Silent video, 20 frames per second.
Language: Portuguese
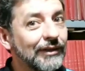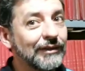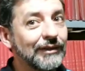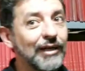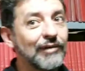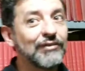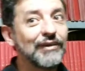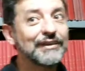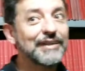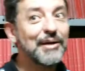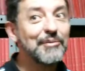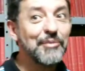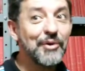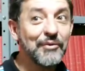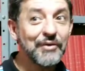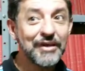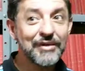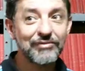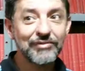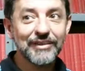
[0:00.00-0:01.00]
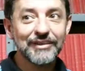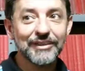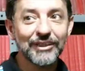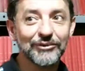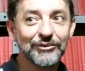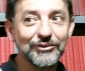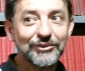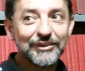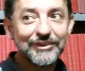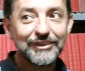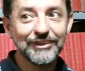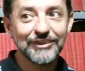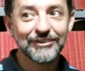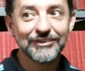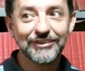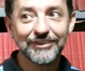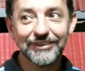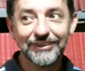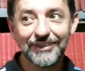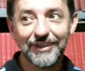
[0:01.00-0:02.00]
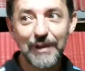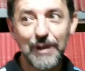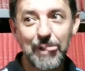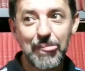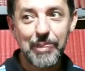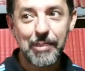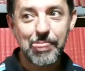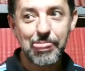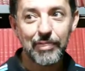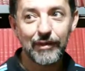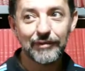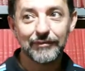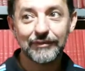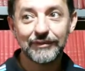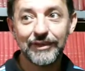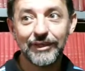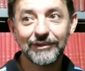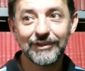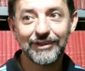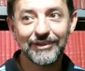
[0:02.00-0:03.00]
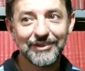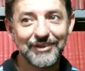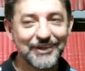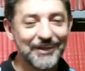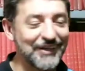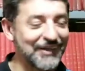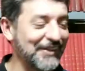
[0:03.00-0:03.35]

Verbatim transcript: Levanta a mão aí, Fernando, no início. Não, não vou te atrapalhar. Não, le...